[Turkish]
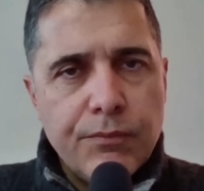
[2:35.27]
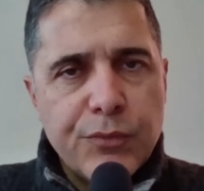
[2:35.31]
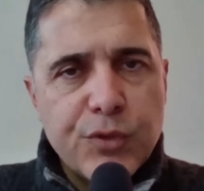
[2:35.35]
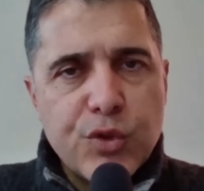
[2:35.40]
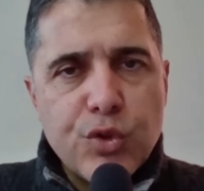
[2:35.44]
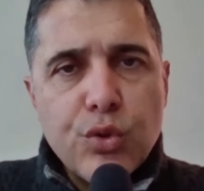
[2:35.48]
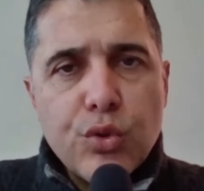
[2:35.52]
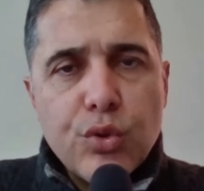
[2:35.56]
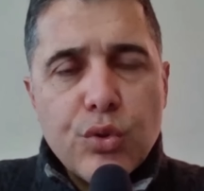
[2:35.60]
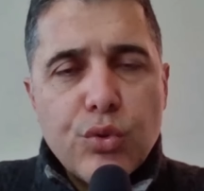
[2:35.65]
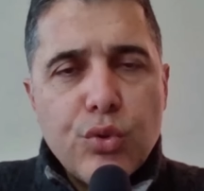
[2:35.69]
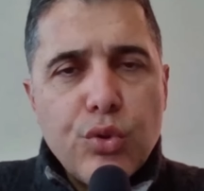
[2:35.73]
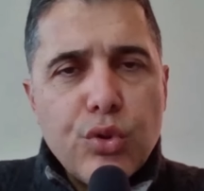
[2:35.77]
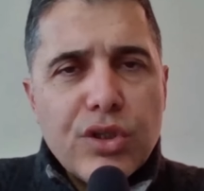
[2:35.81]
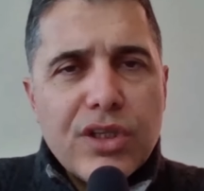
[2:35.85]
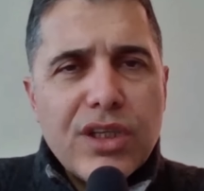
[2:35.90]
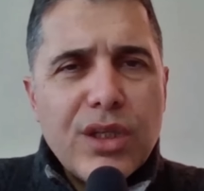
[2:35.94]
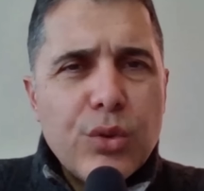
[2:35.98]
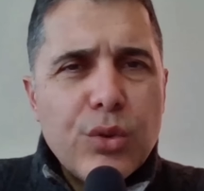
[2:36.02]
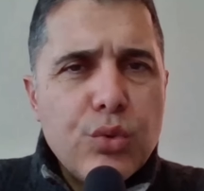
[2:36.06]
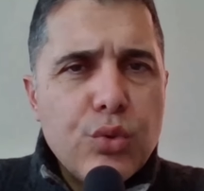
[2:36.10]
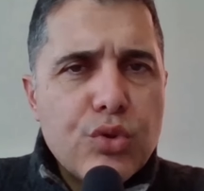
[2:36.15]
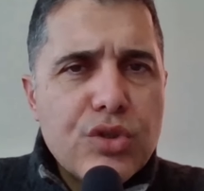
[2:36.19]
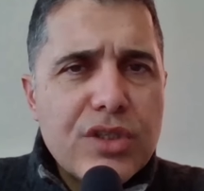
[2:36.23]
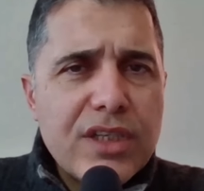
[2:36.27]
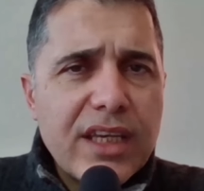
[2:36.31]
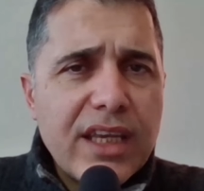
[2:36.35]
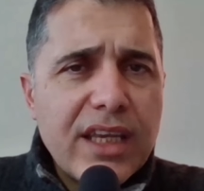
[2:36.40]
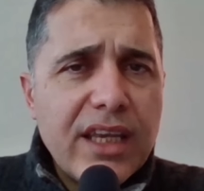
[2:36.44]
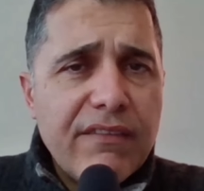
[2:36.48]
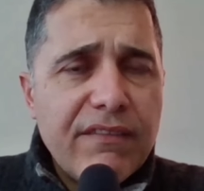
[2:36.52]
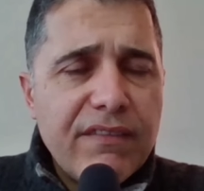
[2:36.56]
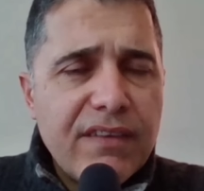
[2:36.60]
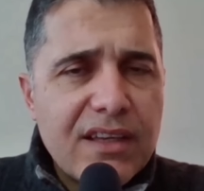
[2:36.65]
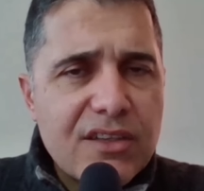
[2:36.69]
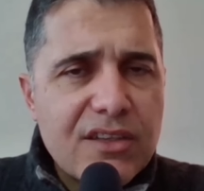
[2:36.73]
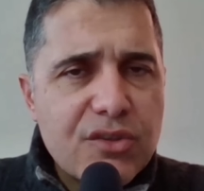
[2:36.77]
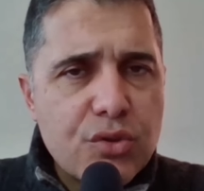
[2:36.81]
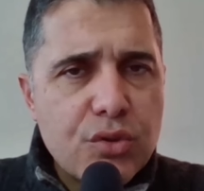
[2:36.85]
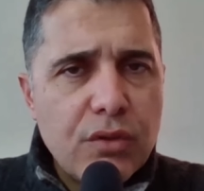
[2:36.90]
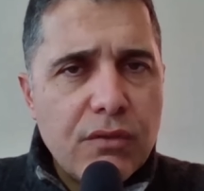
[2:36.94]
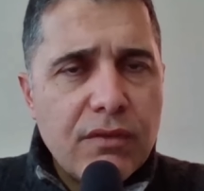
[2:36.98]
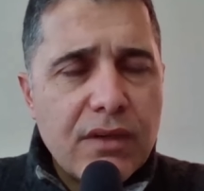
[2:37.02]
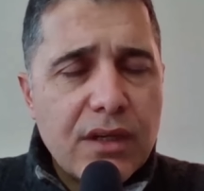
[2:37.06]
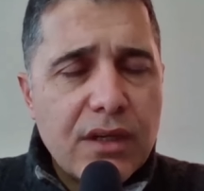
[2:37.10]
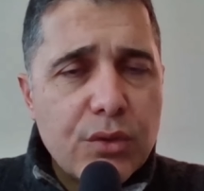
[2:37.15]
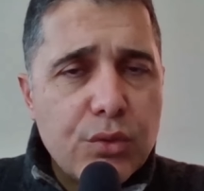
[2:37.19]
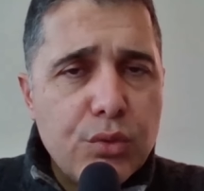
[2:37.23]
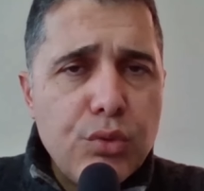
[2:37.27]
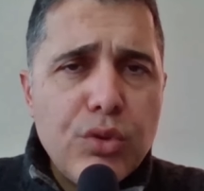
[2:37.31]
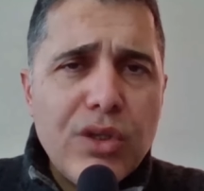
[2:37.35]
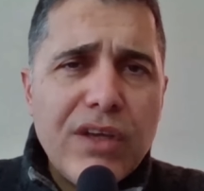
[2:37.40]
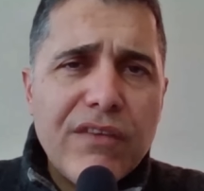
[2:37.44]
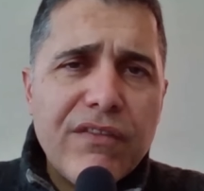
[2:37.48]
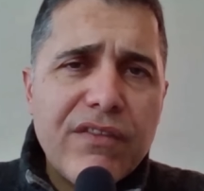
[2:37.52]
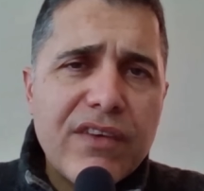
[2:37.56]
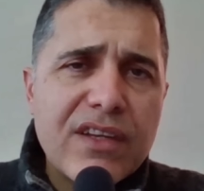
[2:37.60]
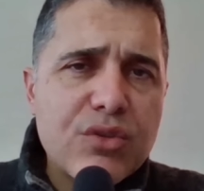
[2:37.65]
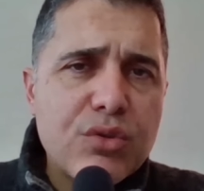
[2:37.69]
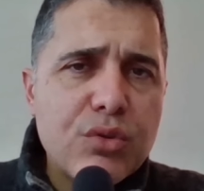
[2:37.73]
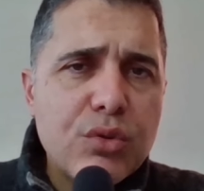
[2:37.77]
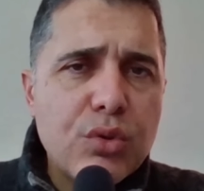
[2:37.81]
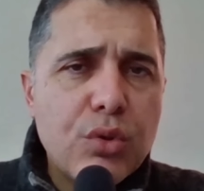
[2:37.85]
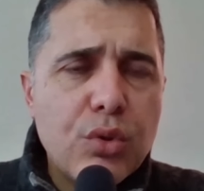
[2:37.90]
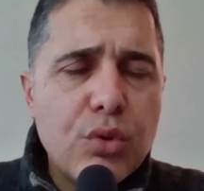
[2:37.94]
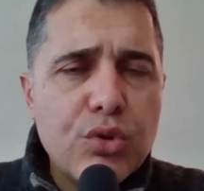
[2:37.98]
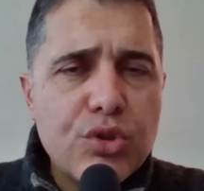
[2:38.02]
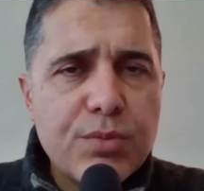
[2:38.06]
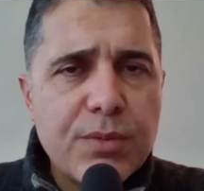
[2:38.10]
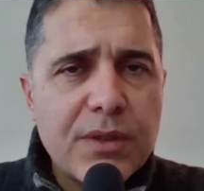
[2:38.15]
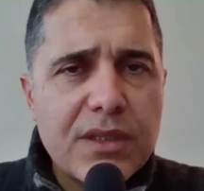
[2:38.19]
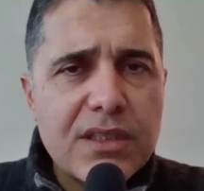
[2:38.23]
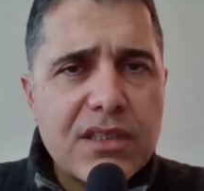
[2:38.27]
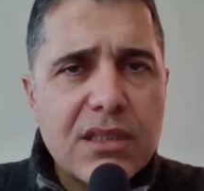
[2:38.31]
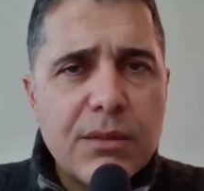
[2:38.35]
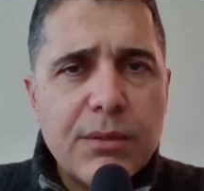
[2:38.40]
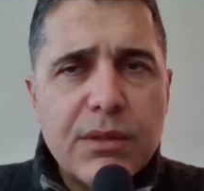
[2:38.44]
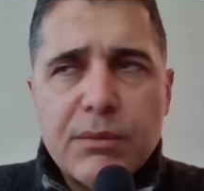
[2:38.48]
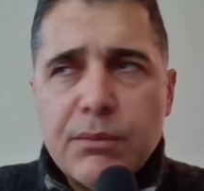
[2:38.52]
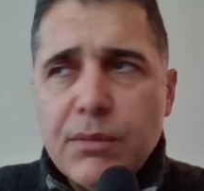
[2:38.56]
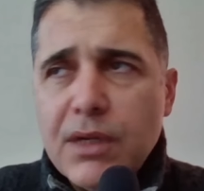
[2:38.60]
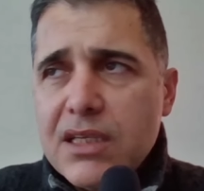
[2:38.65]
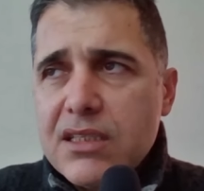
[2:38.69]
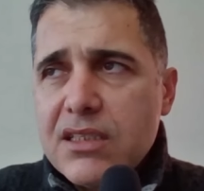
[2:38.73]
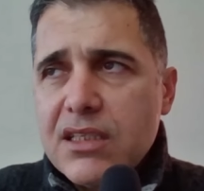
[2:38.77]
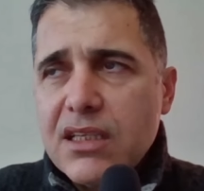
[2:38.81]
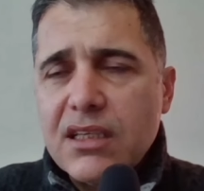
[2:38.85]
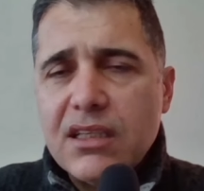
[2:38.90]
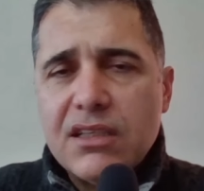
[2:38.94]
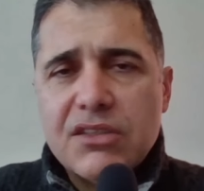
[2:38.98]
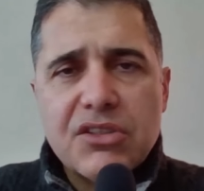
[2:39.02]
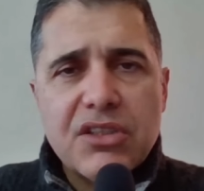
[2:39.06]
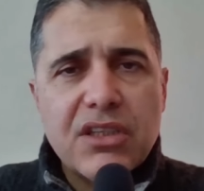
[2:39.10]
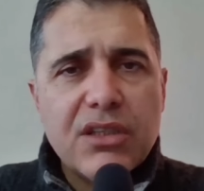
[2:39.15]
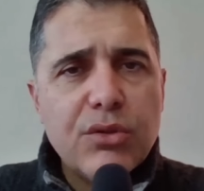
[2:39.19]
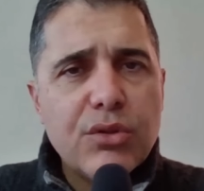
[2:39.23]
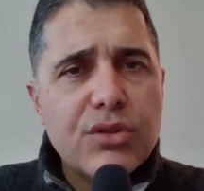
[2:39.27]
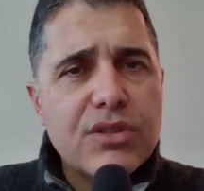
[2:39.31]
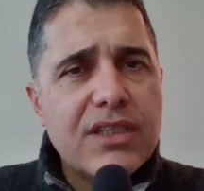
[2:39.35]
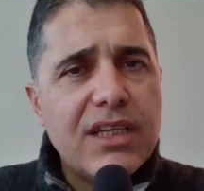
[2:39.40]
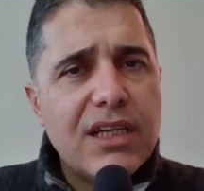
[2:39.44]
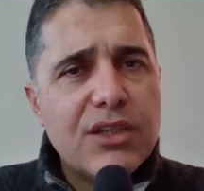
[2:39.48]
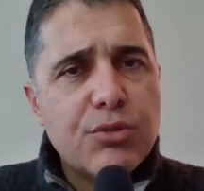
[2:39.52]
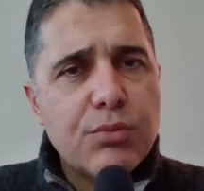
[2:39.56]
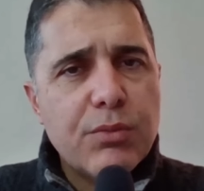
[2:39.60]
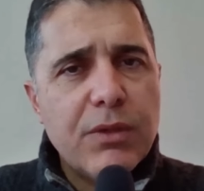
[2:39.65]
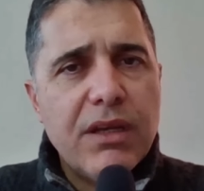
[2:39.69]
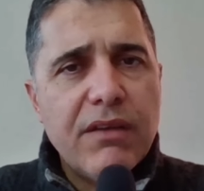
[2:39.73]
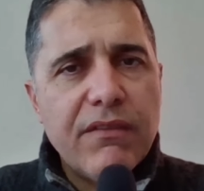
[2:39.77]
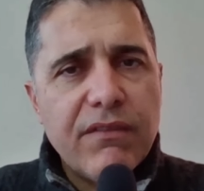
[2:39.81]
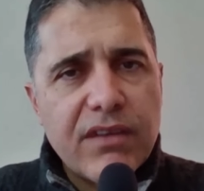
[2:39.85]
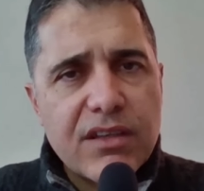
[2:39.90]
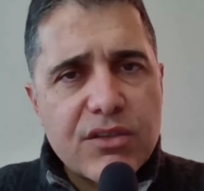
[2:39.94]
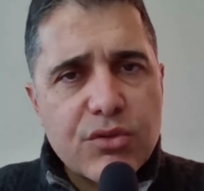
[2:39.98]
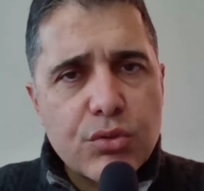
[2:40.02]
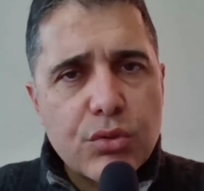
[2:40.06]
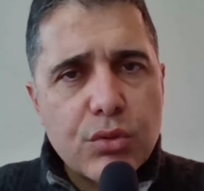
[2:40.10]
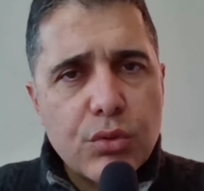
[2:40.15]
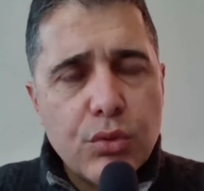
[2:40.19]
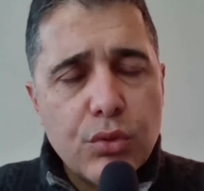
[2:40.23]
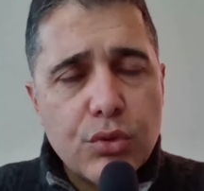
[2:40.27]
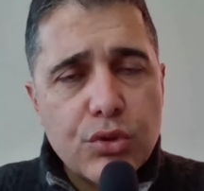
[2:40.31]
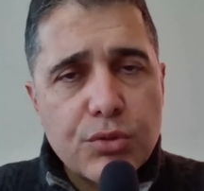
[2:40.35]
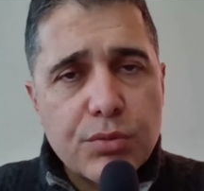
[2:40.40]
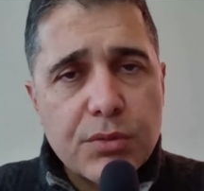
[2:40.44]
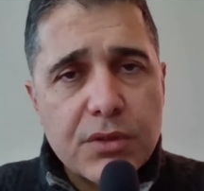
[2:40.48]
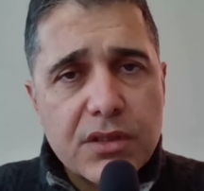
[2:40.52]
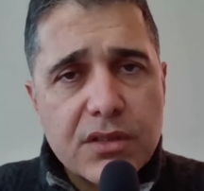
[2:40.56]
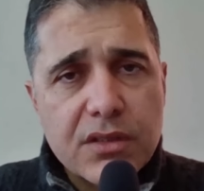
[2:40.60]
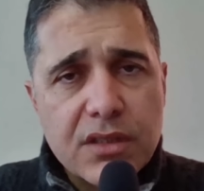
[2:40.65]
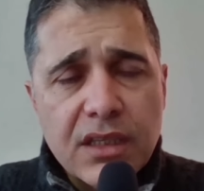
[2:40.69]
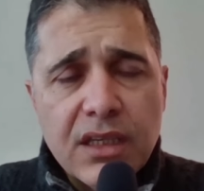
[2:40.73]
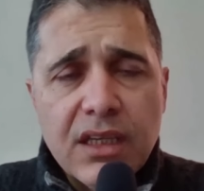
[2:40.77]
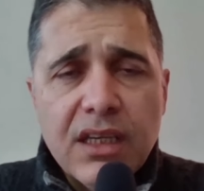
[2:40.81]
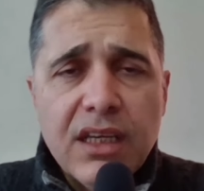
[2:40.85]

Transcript: Çünkü Türkiye'de yüksek enflasyon var. Dün enflasyonu konuşmak istemedim. Bazı arkadaşlar diyor ki Selçuk Bey enflasyonu konuşmadınız.